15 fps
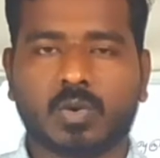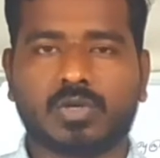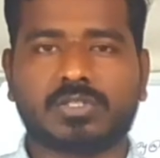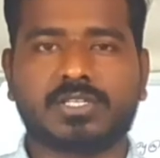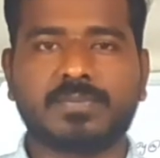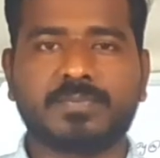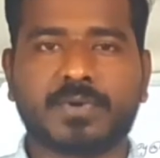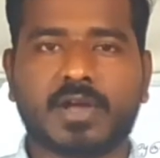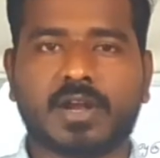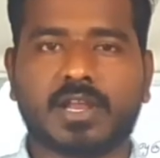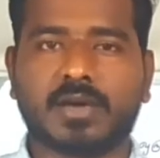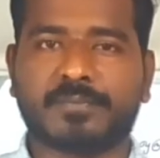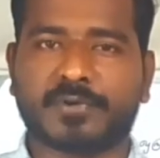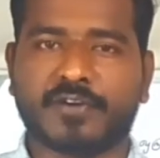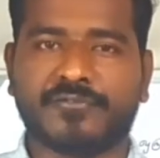ஒரு
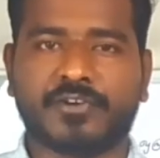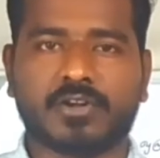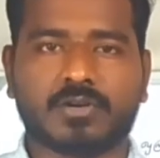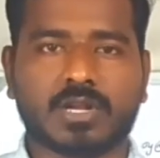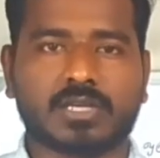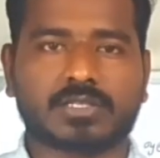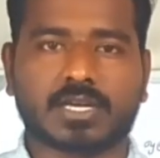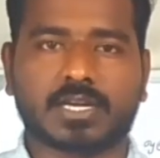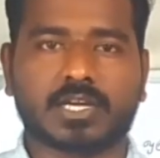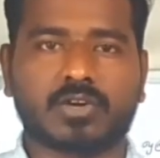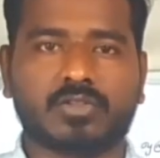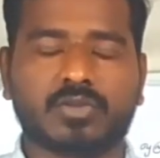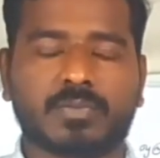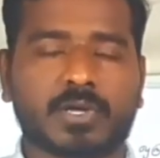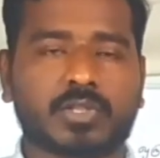சிம்பிளான ப்ராஃபிட் அண்ட் லாஸ் கணக்கு
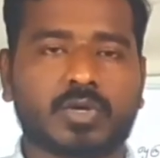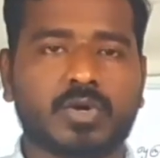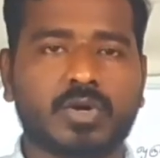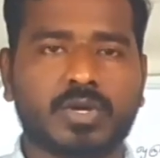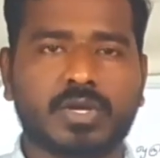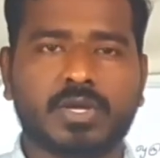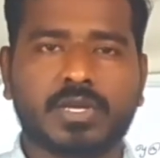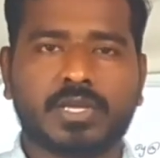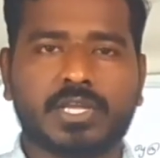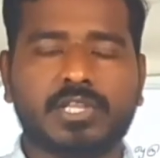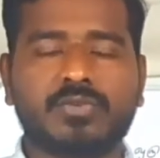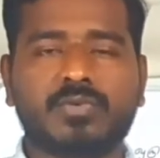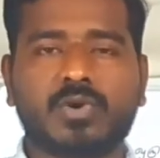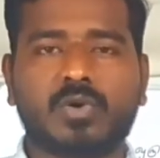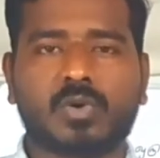வந்து பார்த்தோம்
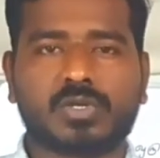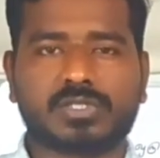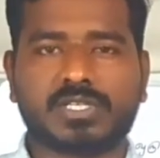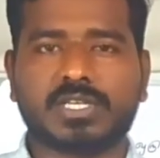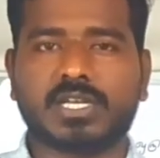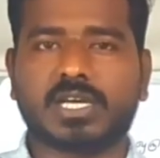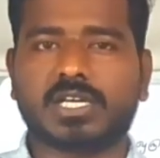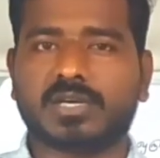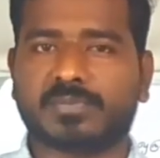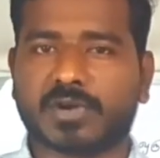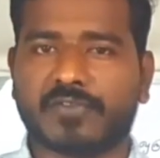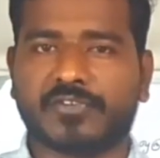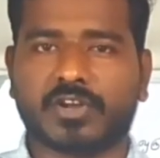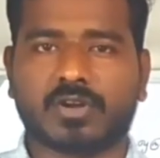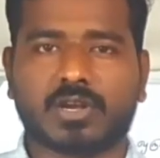இதுவும் ஒரு சின்ன
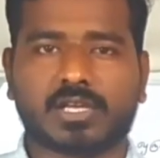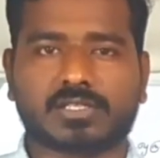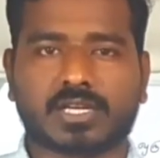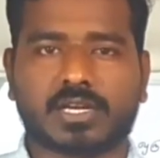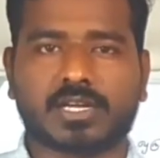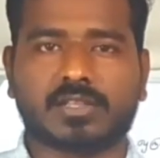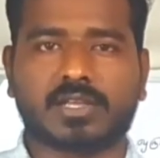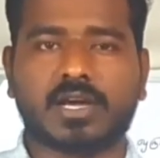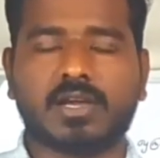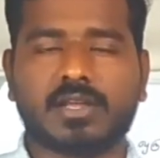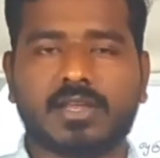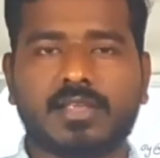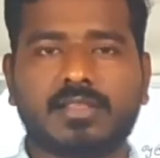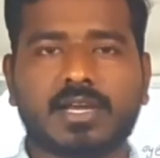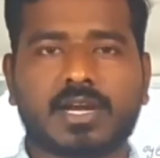ப்ராஃபிட் அண்ட் லாஸ் கணக்கு தான்
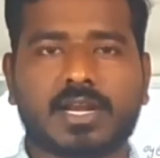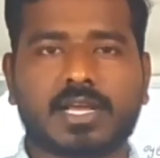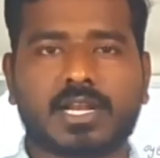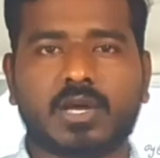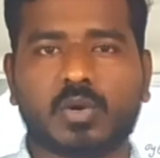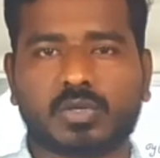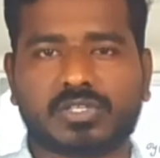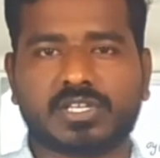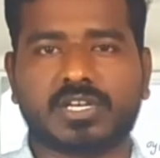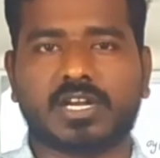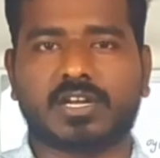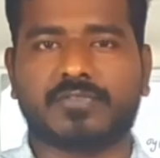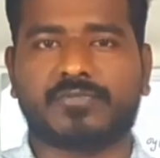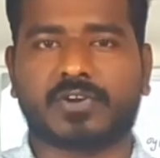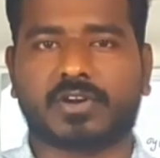இந்த கணக்கில் ஒரு
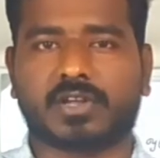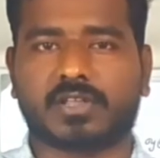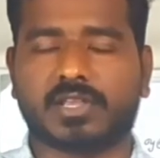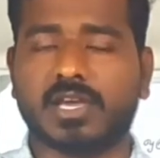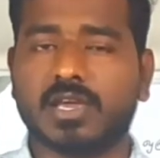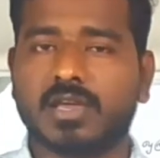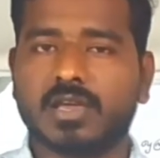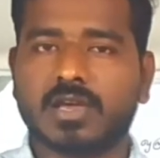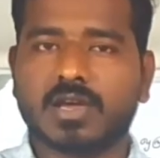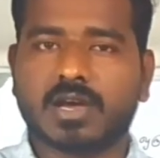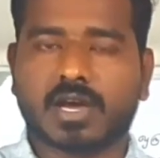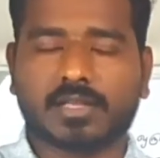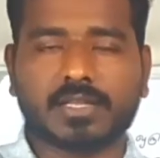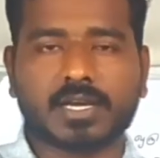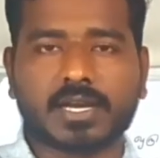சின்ன டிஃபர் இருக்குது
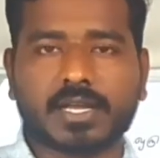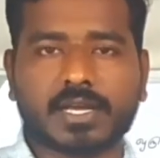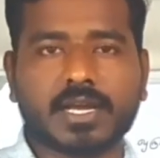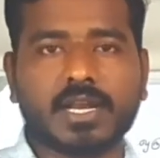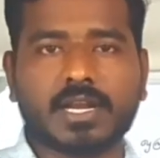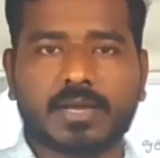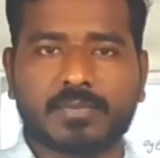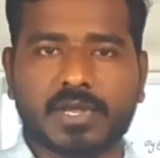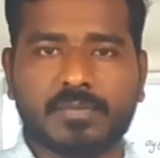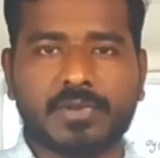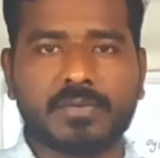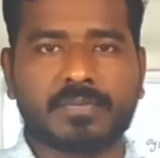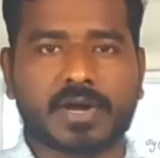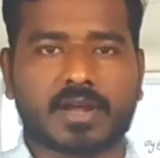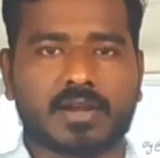அந்த கணக்கை நம்ம
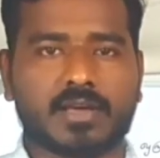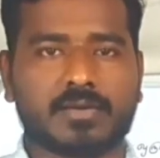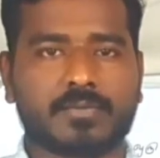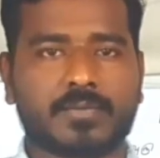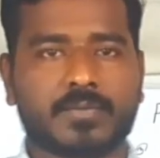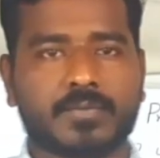எப்படின்னு பார்க்கலாம்